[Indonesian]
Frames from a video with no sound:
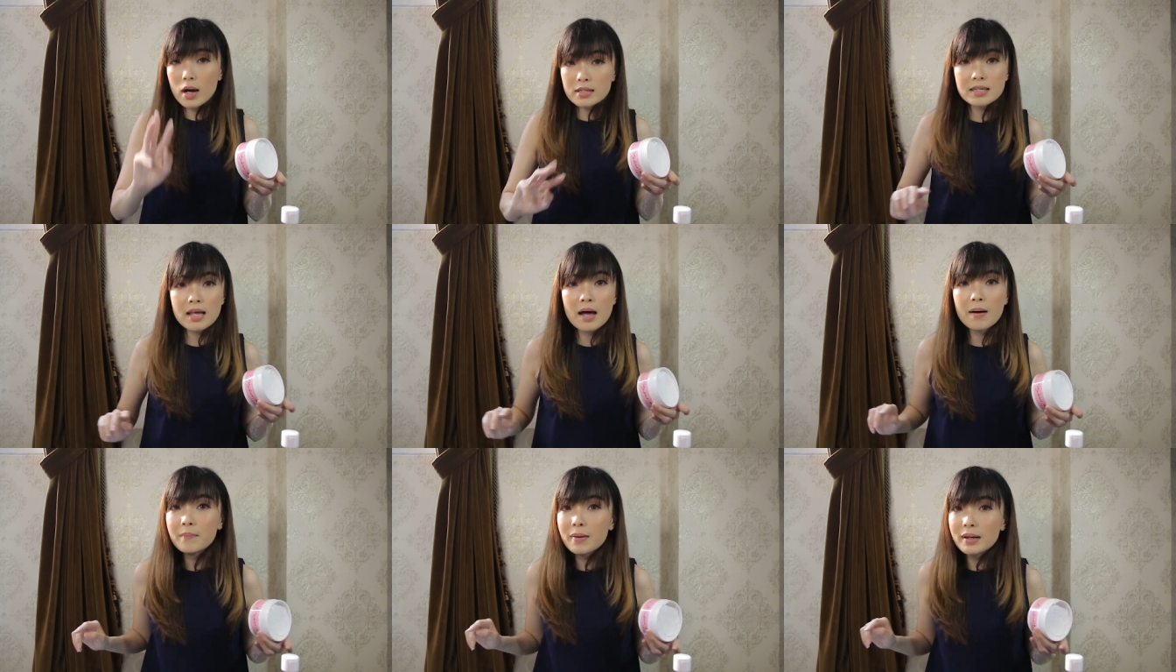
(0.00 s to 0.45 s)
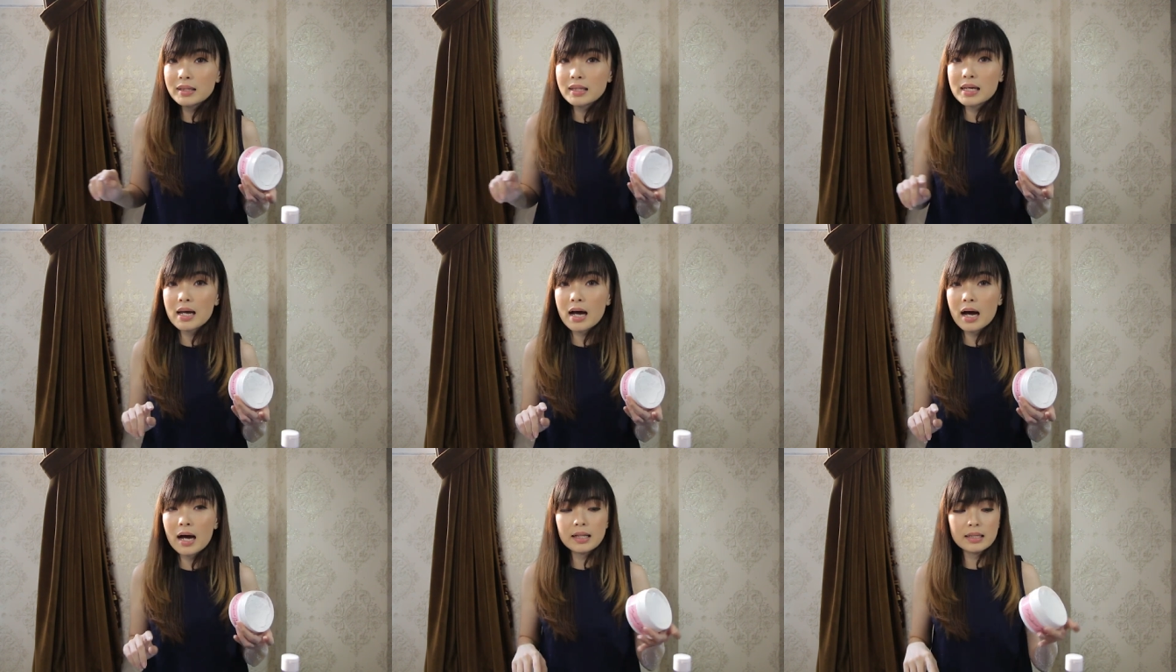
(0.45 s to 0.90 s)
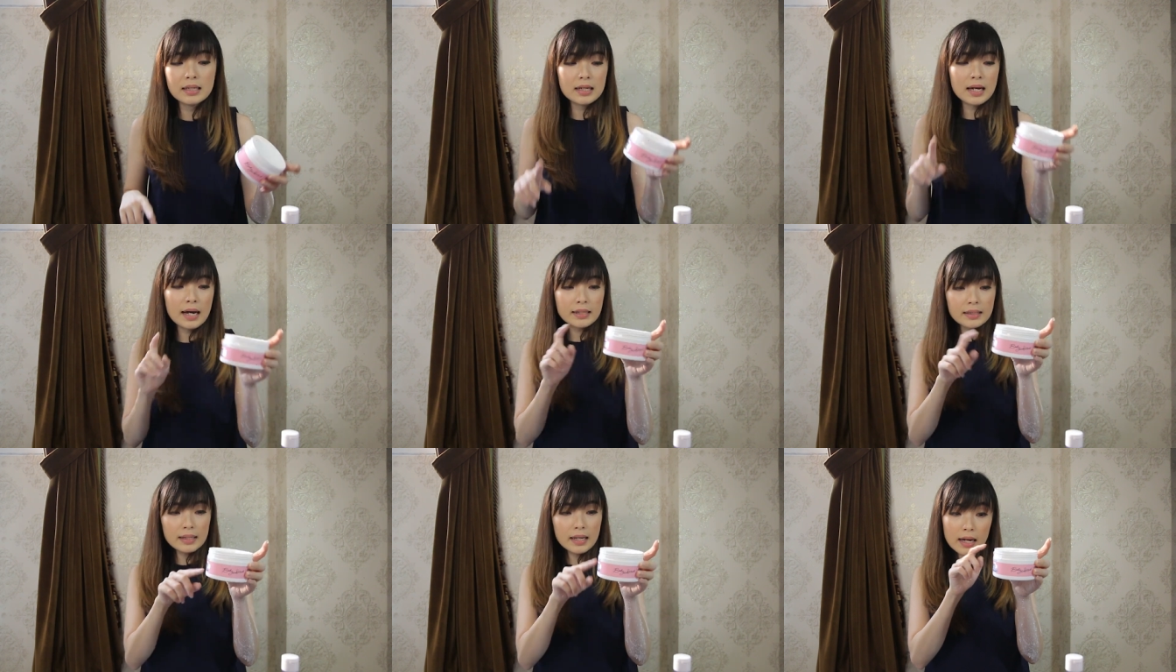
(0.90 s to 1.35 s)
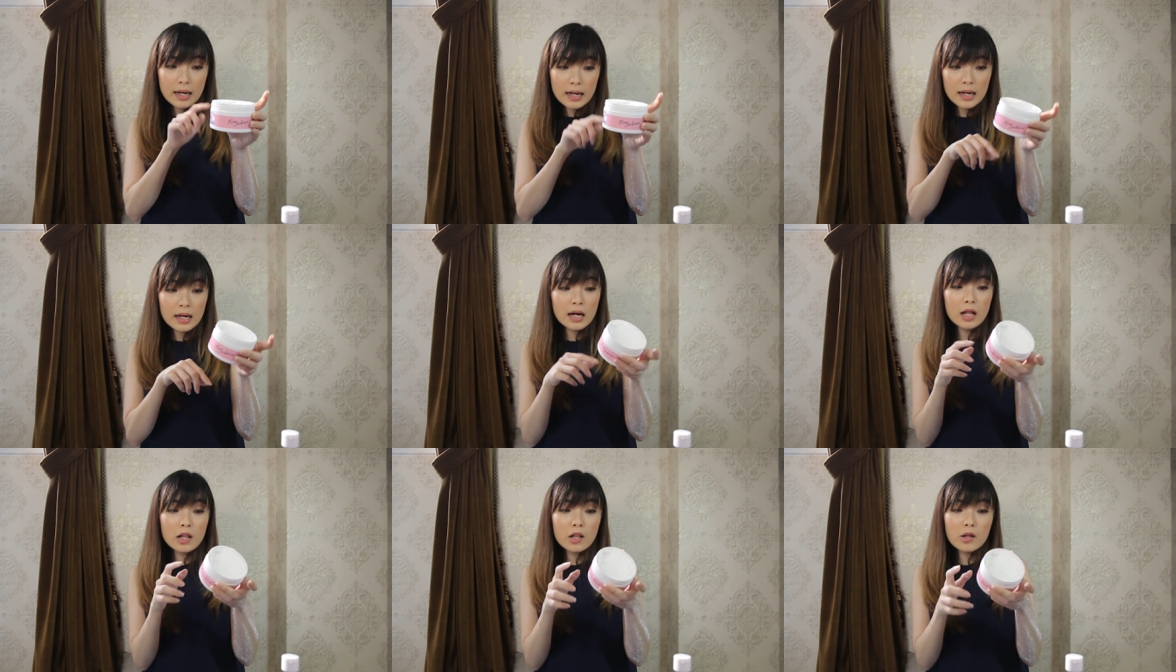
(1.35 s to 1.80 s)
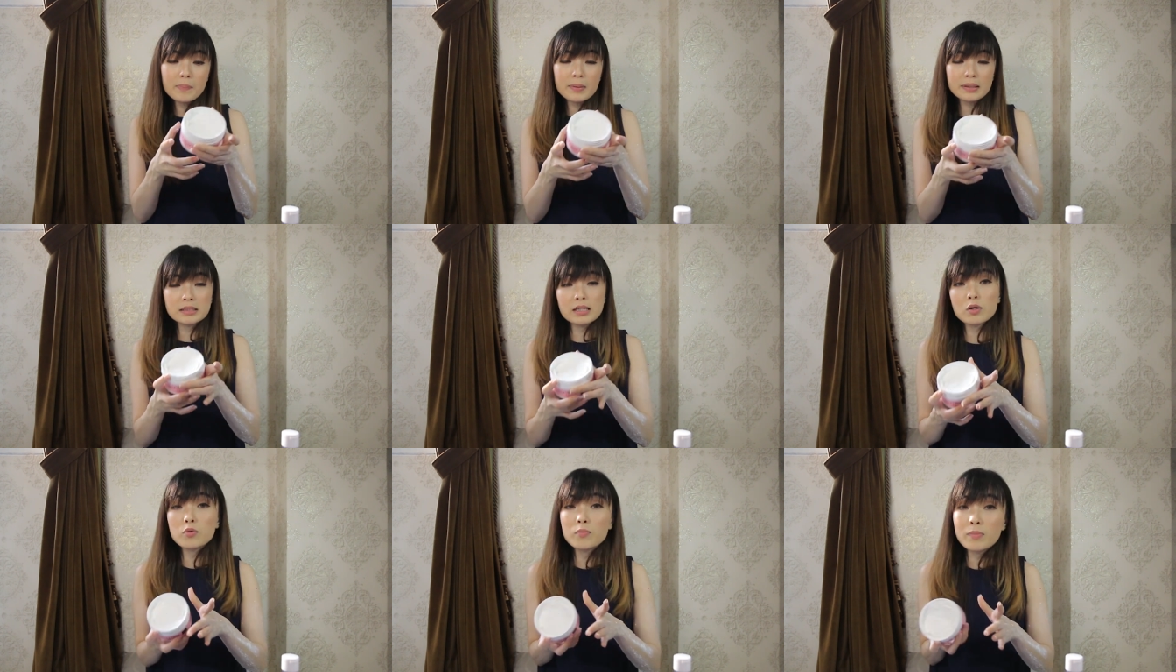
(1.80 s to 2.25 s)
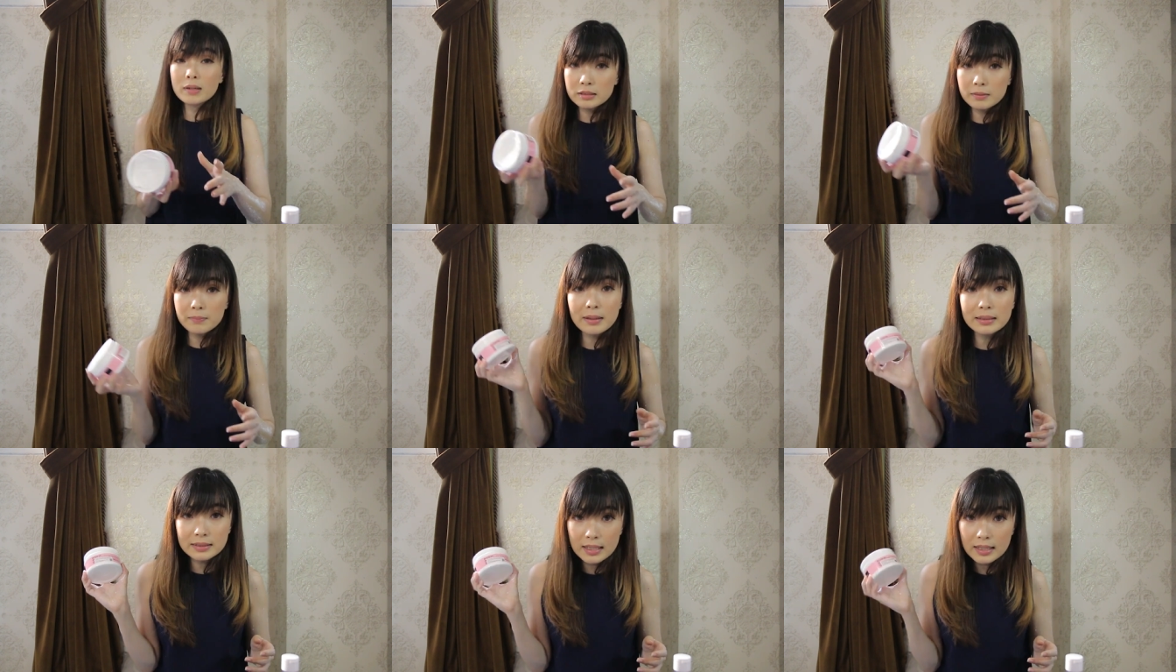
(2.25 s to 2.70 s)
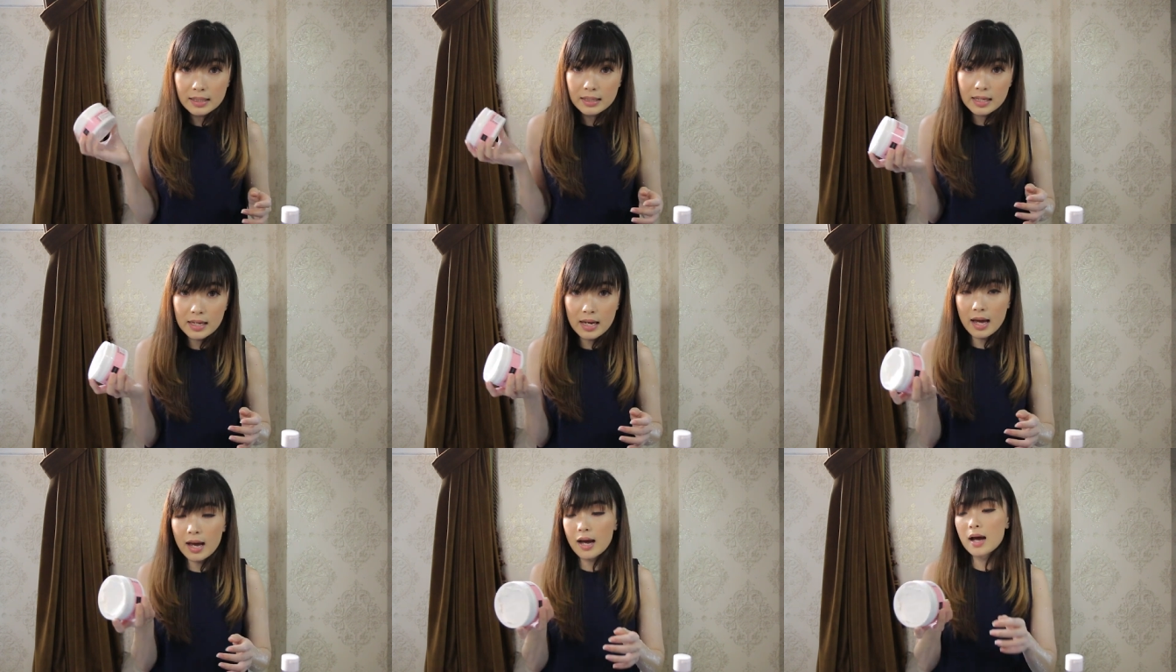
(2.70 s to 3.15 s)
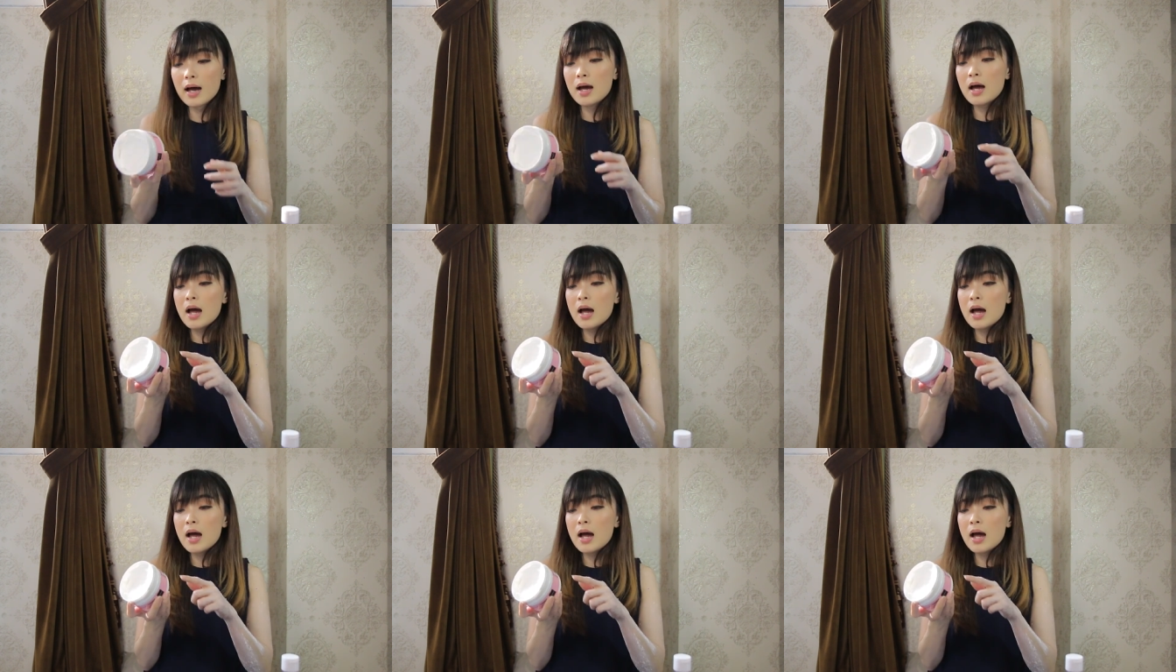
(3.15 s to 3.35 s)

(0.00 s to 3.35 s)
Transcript: sampai 3 kali karena kalau pas aku baca-baca nih ya